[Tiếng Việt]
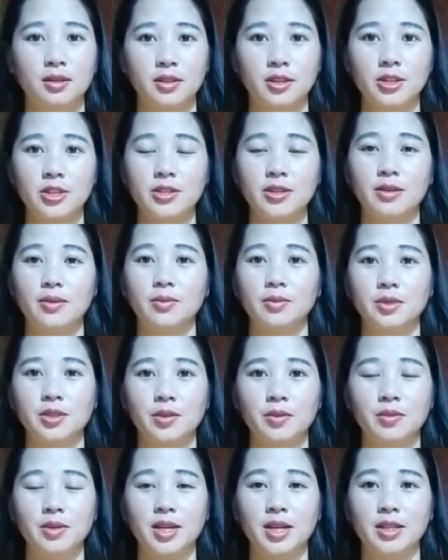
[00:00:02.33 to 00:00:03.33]
nhớ sông
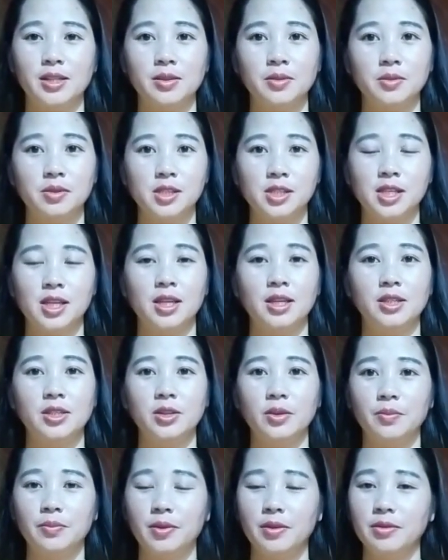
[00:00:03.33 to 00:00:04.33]
trồng nhiệt trồng gì
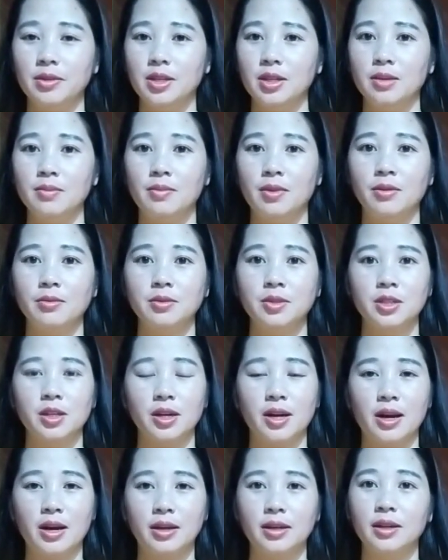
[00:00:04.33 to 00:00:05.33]
trồng phương dương mong
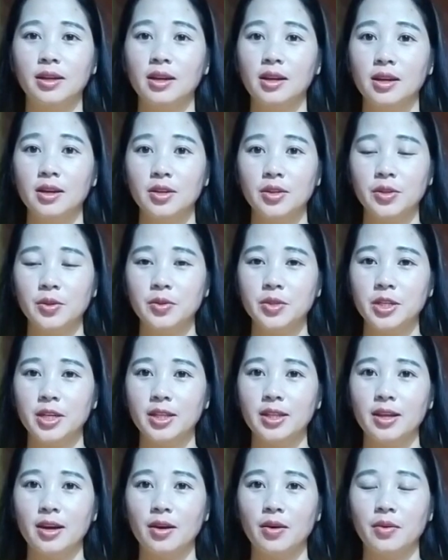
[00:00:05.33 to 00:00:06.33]
sợ đời rung
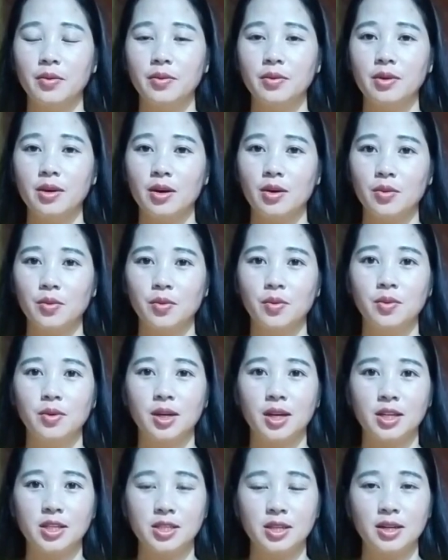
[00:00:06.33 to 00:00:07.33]
xiên tàu nó nọ cụ
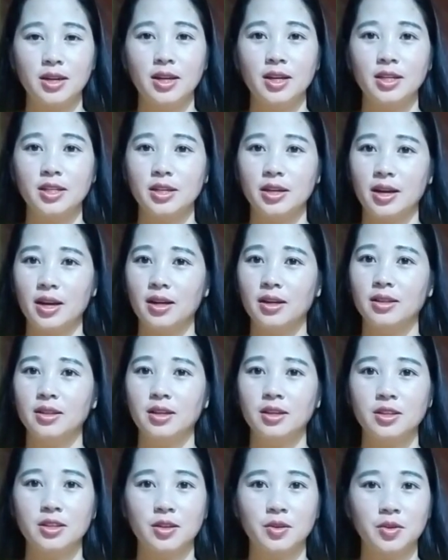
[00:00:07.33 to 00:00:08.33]
lòn chí nè sợ đời
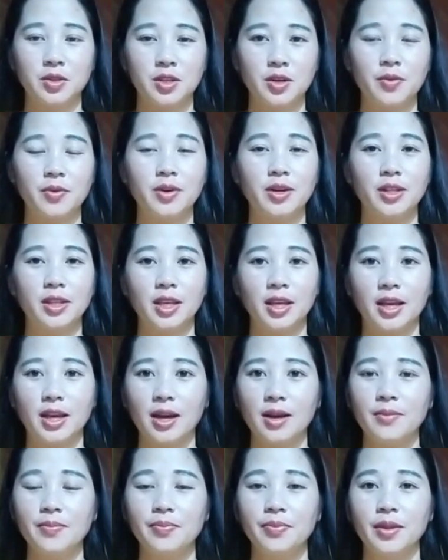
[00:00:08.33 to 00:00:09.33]
nhất đầu sầu nọ
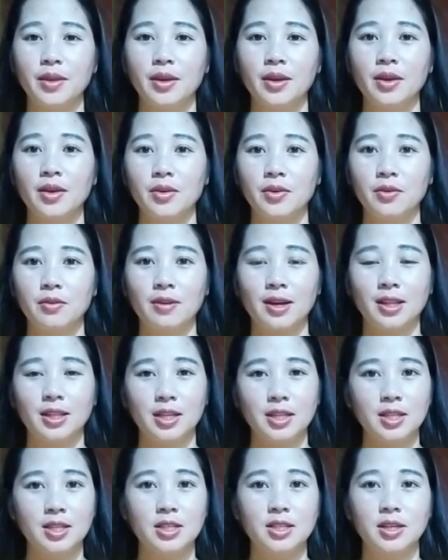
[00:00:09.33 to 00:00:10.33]
thía cụ và
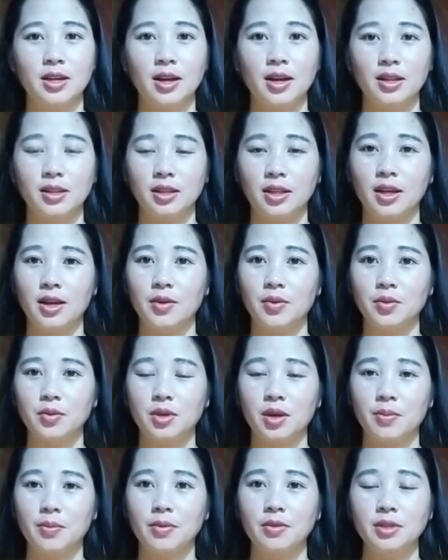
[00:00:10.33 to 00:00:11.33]
thiết chế xe hai tia cụ
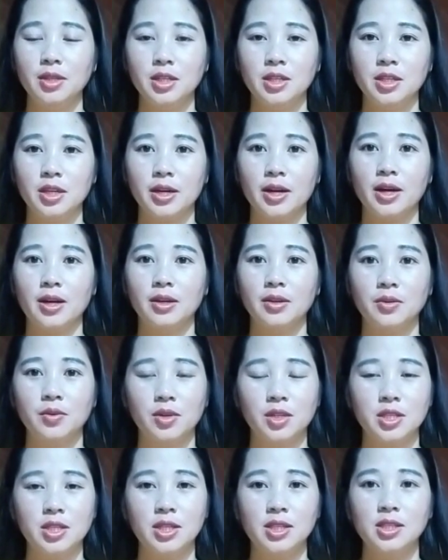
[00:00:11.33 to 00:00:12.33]
cho phương dương sợ đời
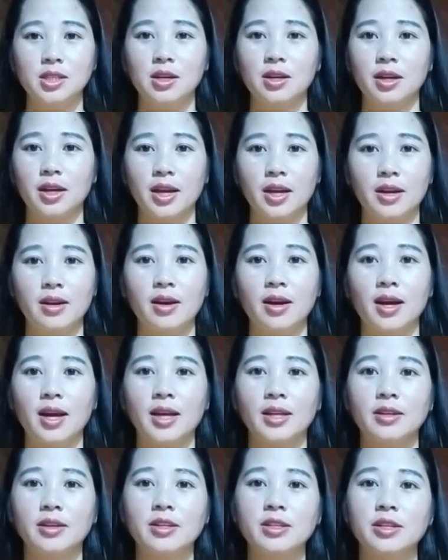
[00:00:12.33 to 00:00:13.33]
yuan chí cho kế nọ
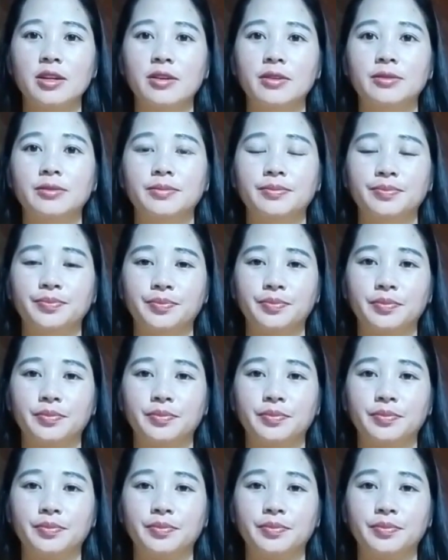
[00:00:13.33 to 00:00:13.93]
cá nhớ rồng